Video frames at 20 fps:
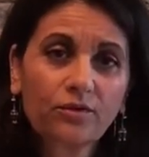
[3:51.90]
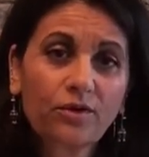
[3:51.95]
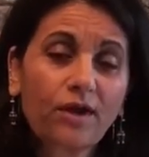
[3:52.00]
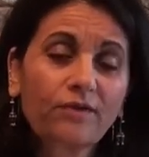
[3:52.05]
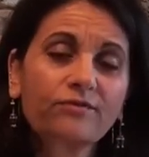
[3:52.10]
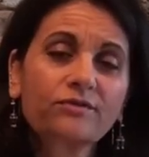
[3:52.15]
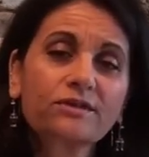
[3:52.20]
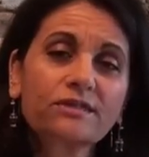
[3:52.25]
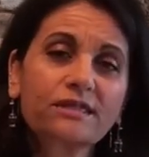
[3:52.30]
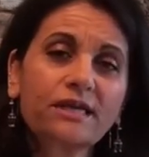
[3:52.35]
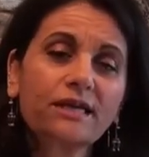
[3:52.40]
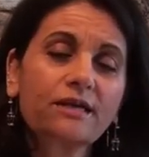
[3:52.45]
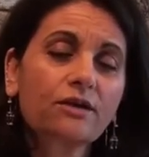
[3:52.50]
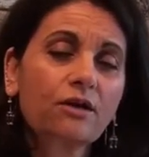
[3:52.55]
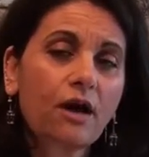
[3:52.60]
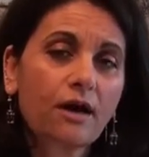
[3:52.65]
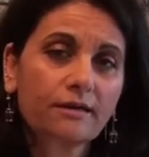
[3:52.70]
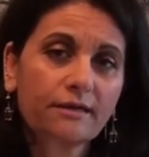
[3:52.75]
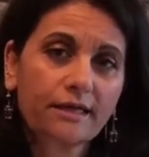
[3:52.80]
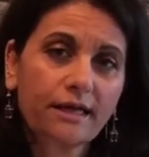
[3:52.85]
यू हैव टू स्टे इन
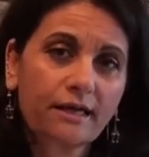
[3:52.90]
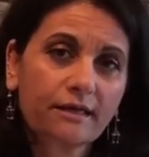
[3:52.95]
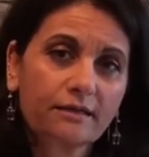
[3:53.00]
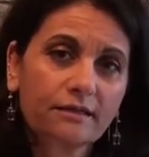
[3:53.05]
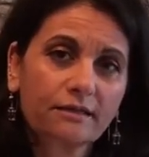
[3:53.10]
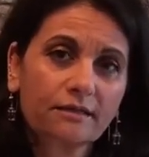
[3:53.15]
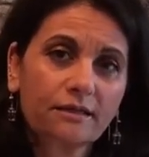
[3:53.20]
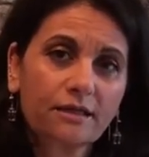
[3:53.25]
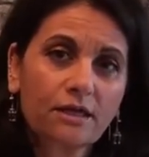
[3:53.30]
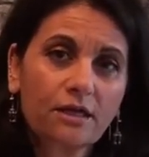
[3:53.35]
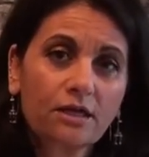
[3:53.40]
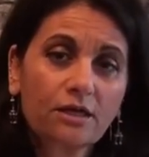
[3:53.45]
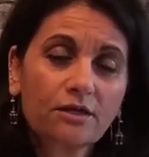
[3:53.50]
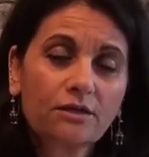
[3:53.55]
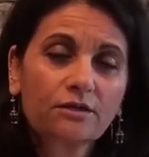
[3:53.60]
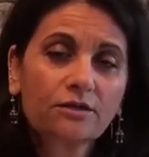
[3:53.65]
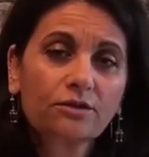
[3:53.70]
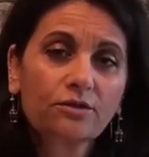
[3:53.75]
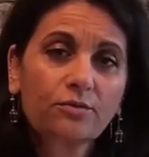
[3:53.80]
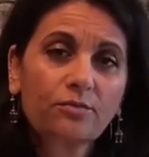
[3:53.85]
कॉन्टैक्ट
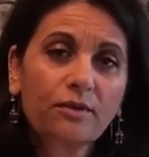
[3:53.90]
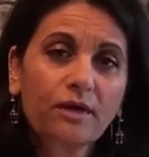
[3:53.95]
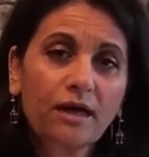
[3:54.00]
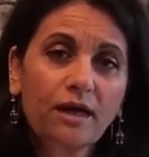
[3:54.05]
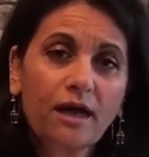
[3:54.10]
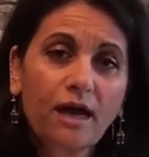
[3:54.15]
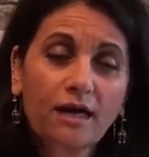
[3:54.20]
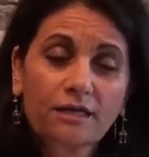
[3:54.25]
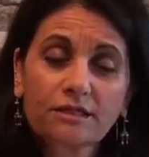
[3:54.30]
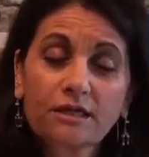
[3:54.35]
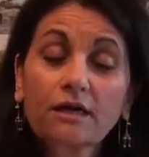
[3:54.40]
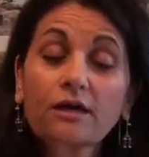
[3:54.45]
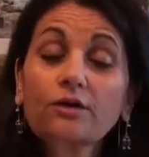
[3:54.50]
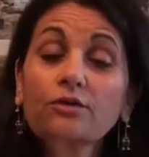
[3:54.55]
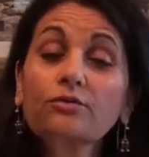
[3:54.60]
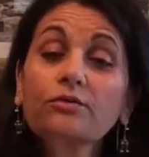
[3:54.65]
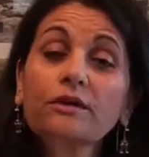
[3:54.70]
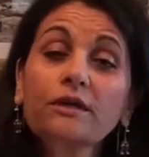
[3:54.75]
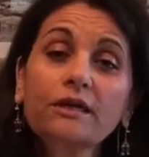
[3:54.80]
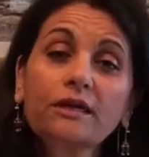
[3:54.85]
तो मैं आशा
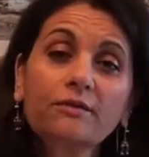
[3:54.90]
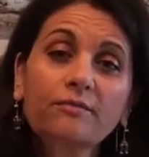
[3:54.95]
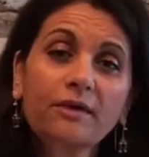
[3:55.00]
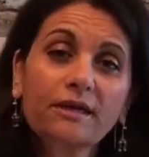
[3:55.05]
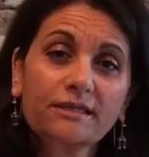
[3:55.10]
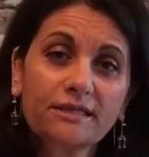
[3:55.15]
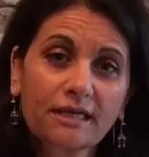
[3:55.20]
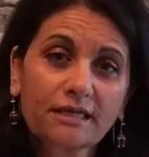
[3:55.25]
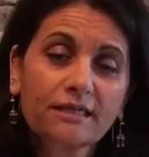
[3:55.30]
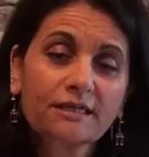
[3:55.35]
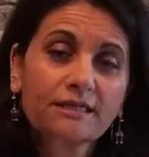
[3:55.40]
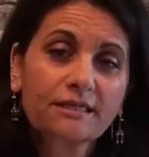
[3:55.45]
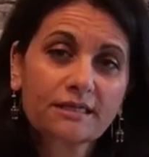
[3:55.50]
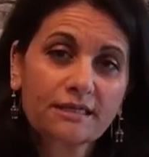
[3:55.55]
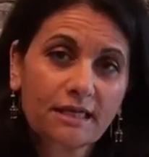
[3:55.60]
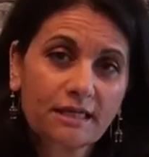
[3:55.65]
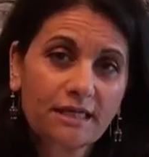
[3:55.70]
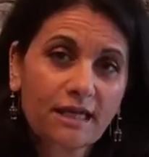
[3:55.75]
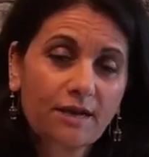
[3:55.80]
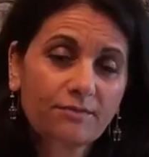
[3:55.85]
करूँगी कि मैं ज़्यादा से
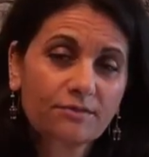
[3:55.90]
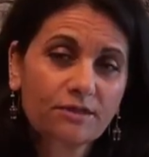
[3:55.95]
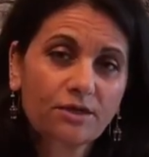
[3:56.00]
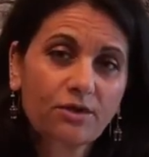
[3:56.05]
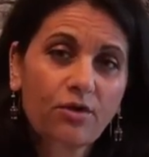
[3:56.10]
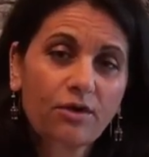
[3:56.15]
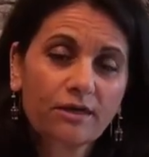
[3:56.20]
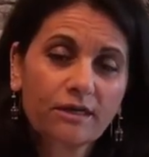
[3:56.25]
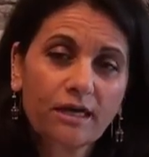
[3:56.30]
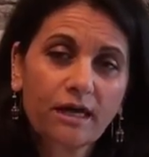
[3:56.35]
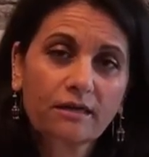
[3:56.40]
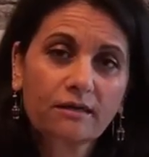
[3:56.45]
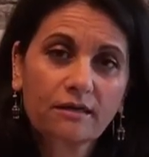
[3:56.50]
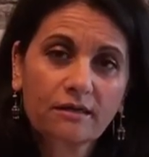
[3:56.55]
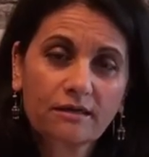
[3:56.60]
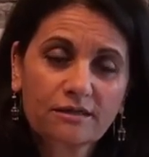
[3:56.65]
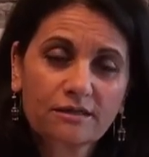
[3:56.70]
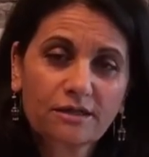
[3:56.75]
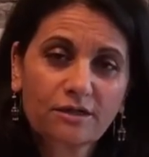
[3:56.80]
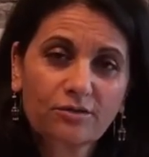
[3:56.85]
ज़्यादा आपसे कॉन्टैक्ट
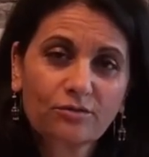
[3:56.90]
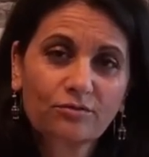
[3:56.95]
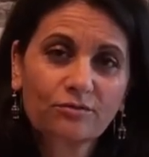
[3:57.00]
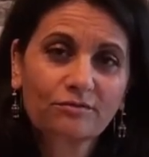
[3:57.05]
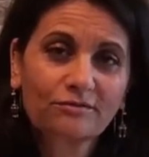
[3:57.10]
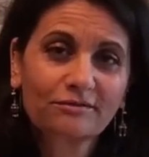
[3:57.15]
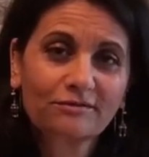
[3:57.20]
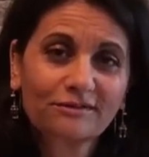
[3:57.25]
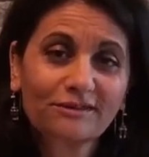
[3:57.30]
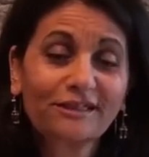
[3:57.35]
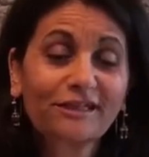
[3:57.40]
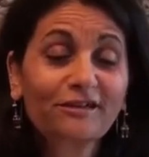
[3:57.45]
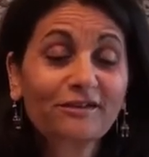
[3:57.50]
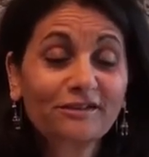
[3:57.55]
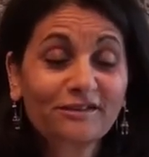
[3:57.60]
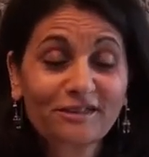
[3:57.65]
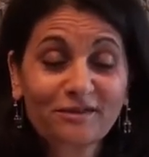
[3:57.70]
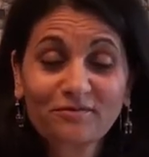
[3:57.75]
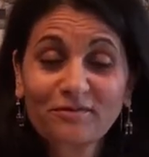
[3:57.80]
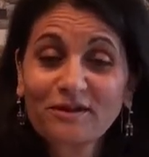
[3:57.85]
कर सकूँ ये
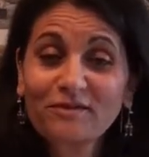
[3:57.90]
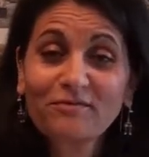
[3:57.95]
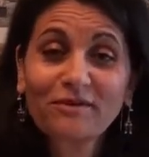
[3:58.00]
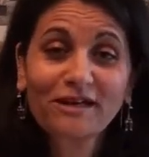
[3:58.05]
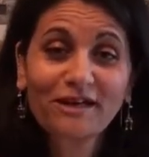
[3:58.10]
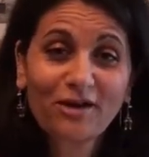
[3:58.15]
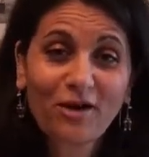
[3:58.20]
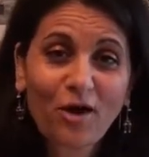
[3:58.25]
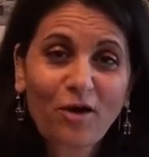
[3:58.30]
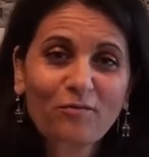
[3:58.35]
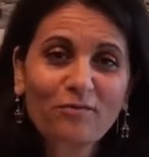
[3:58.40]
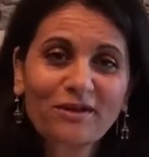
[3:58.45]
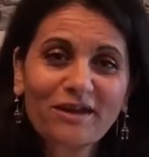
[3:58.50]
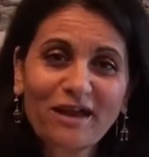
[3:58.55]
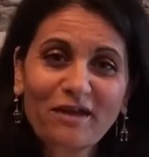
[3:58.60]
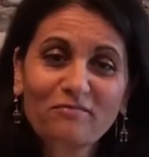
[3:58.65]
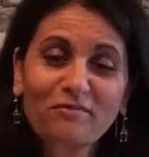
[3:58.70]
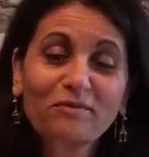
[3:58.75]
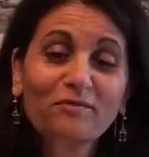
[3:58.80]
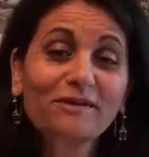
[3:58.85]
जबकि मेरी हॉबी
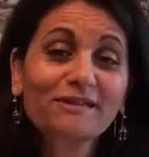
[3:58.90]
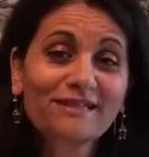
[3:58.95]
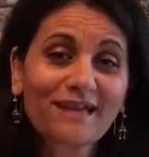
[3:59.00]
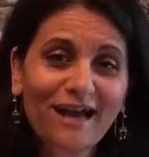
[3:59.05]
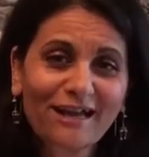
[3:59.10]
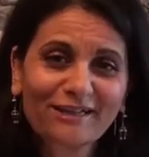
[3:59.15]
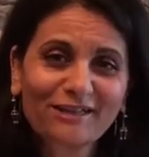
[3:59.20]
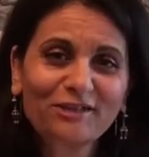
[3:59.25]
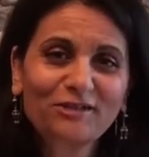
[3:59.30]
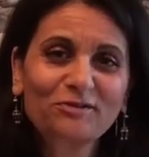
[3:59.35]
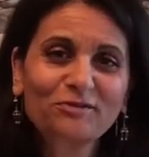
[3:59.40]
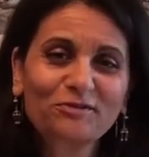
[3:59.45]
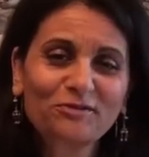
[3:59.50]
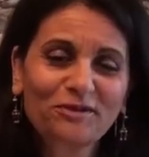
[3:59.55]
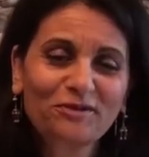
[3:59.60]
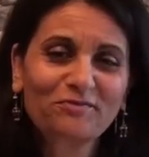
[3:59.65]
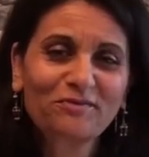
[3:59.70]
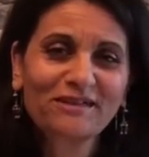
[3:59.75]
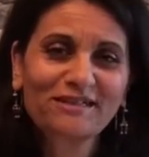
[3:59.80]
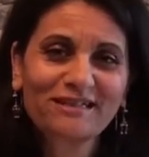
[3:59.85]
है पर मैं चाहती
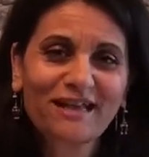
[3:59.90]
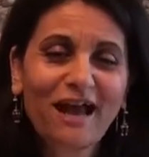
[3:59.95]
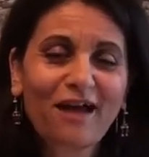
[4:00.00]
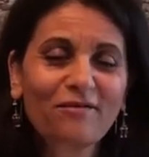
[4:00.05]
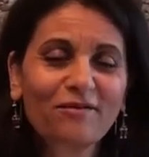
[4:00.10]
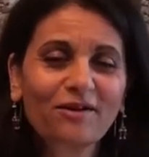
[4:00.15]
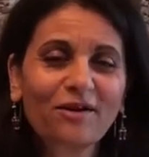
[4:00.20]
हूँ कि मैं इस